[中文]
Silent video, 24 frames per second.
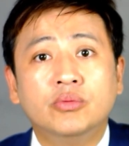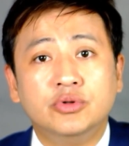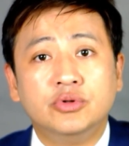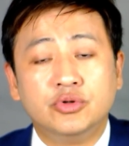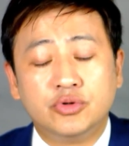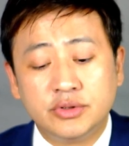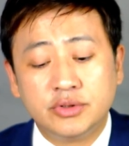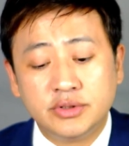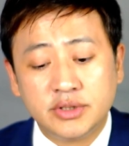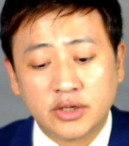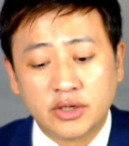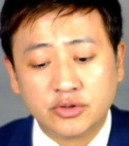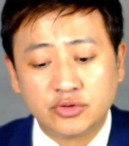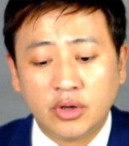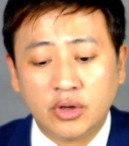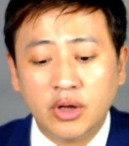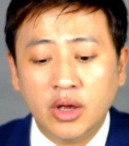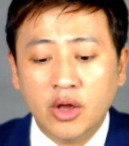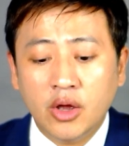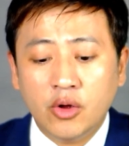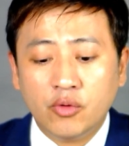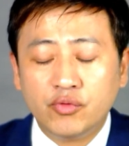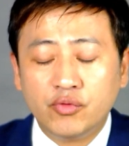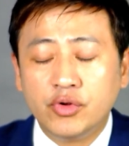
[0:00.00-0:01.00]
你就知道说
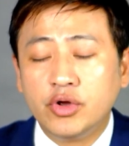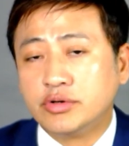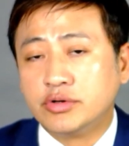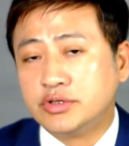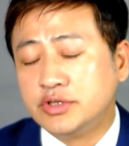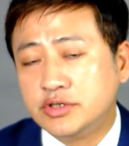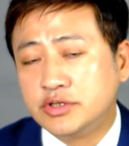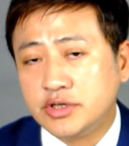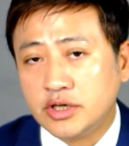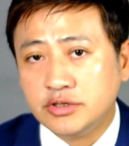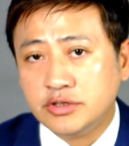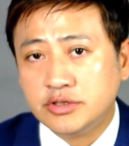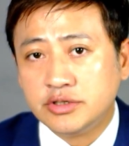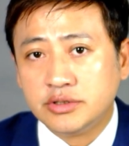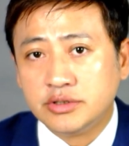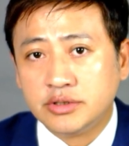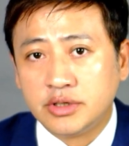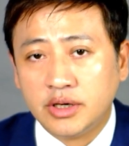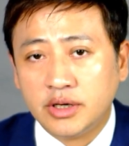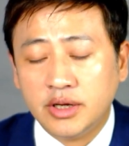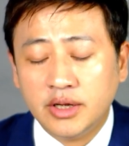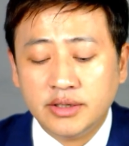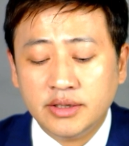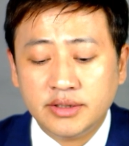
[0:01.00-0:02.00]
real 是真实
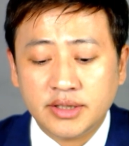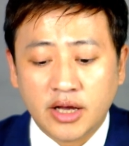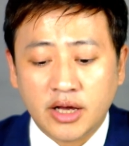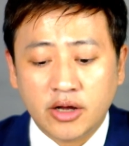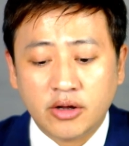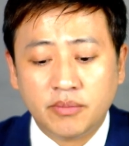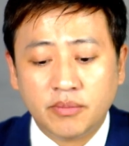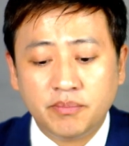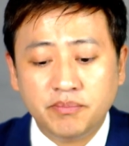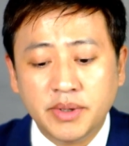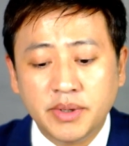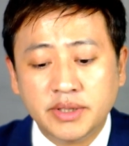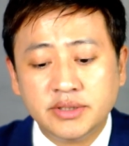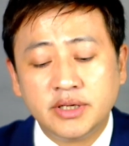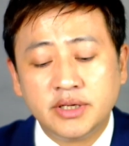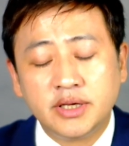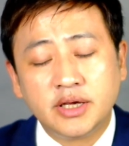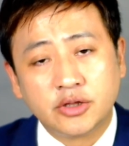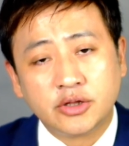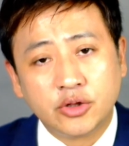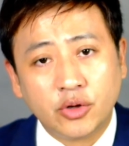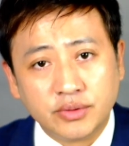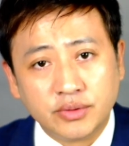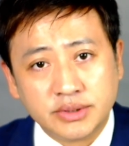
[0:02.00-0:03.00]
的，然后变成一
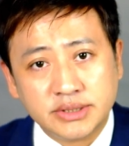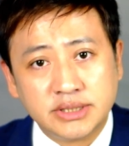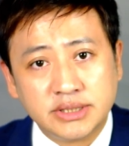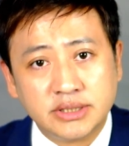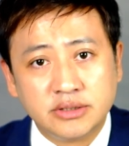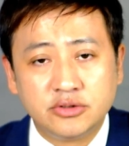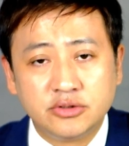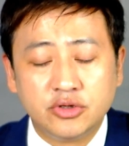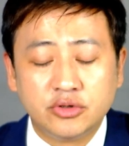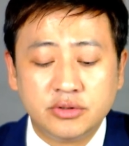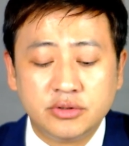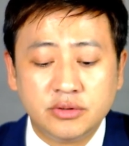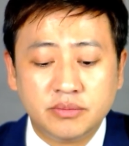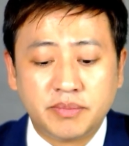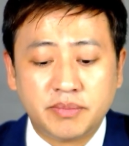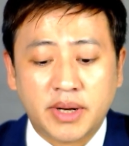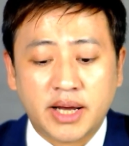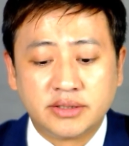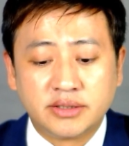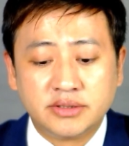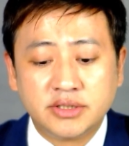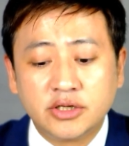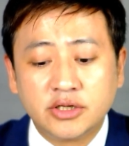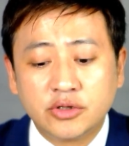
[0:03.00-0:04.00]
个动词，就是
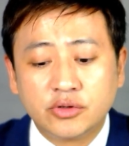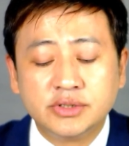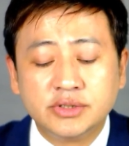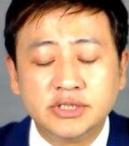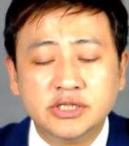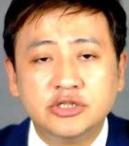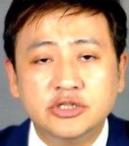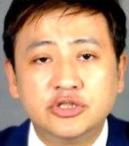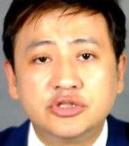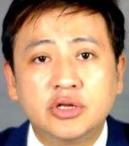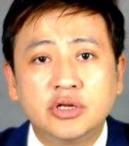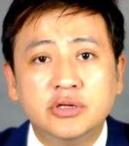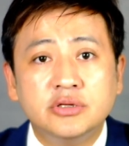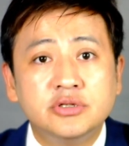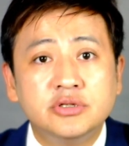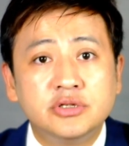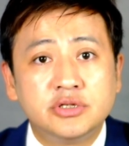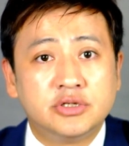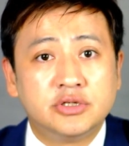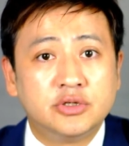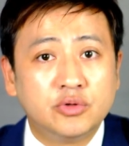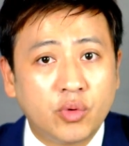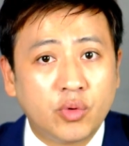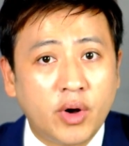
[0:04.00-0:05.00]
把这个东西真
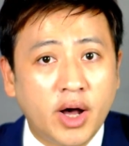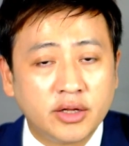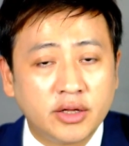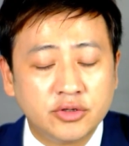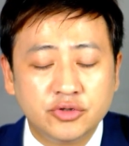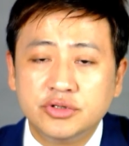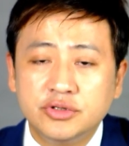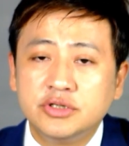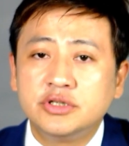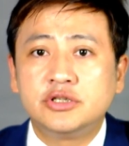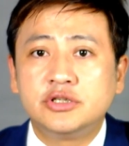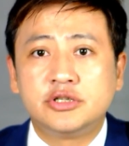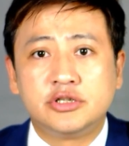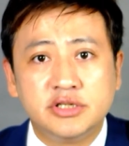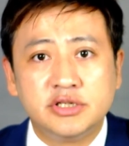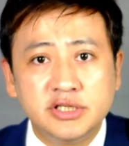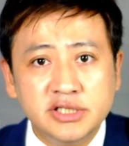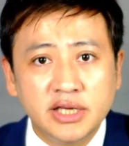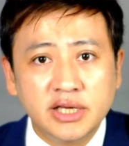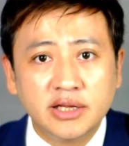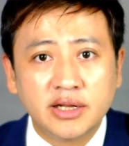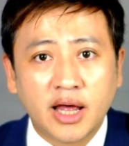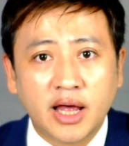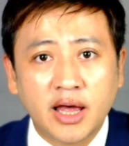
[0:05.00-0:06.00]
实化，就是实
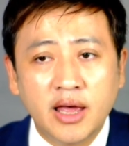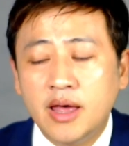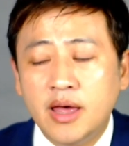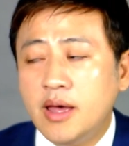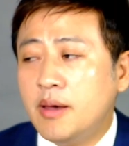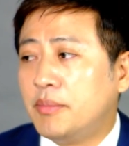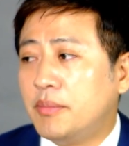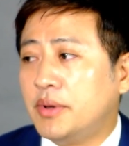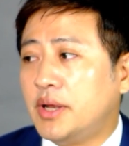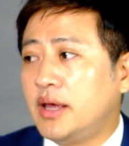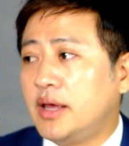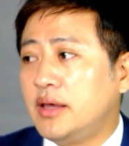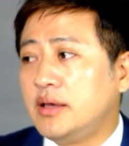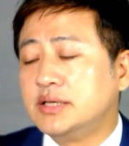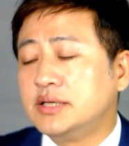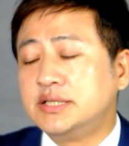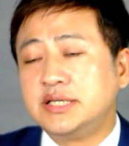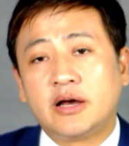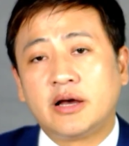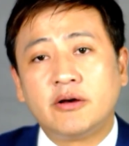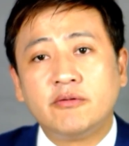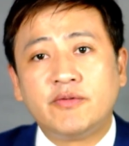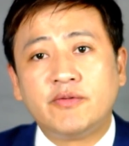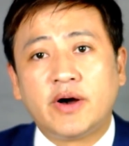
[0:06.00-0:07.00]
现啦。本来一个
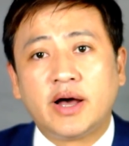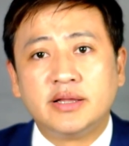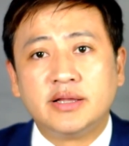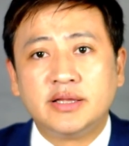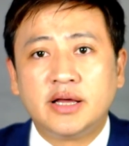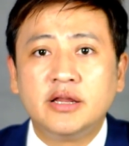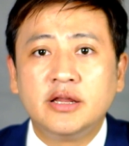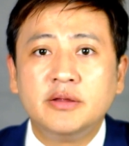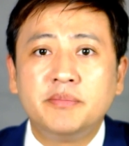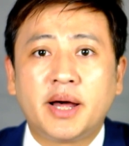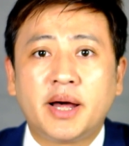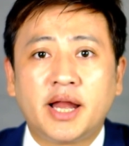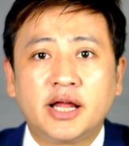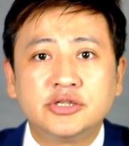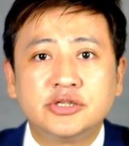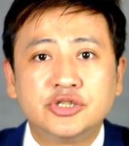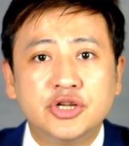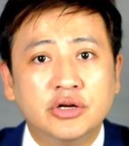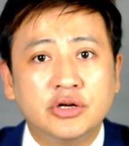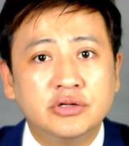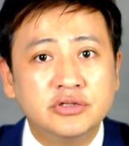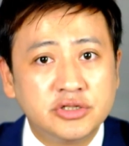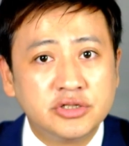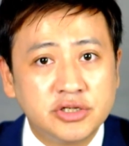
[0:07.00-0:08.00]
想法，然后你把它
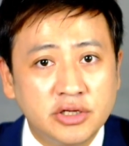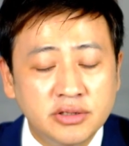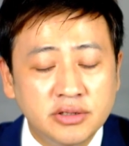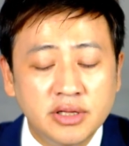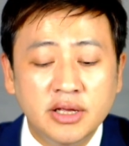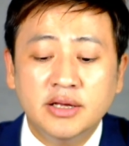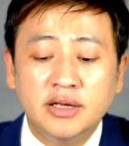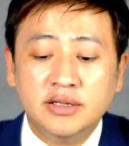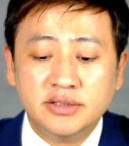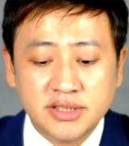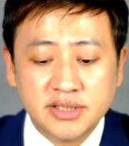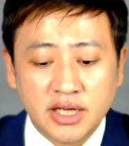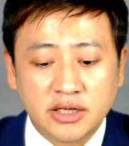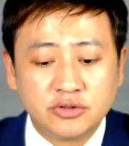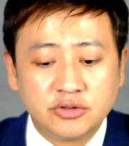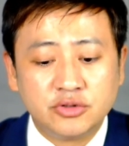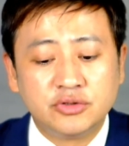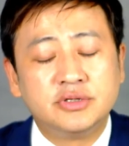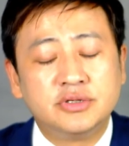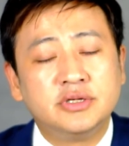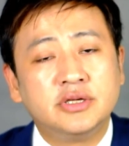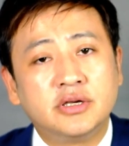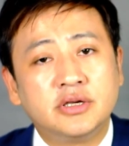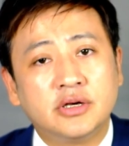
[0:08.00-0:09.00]
成真，这样就
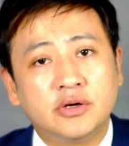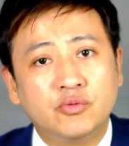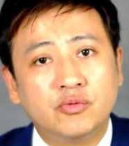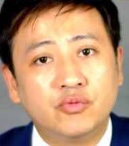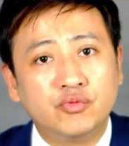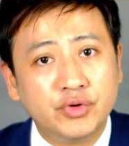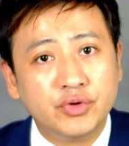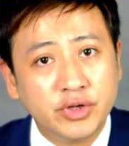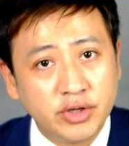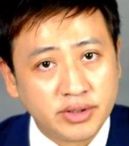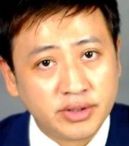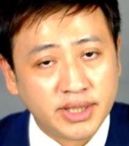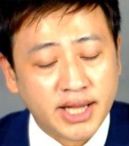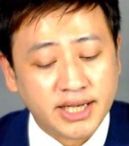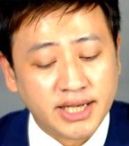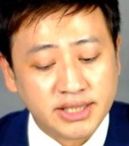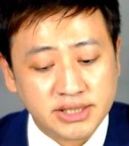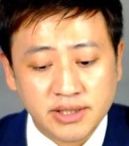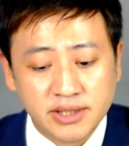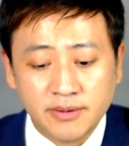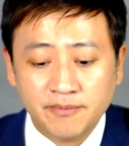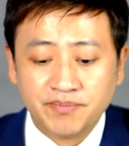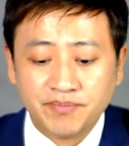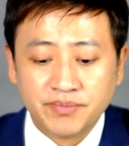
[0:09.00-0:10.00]
是一个 realize。